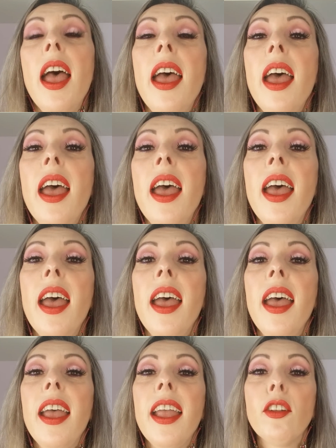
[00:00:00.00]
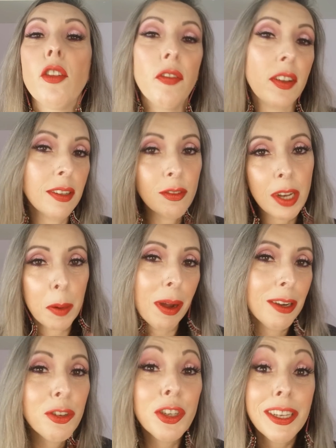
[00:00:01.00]
É, eu tô fazendo um
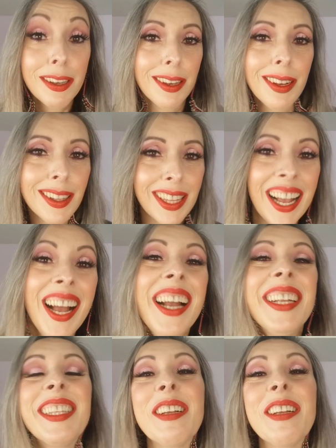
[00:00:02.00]
trabalho de guia, tá?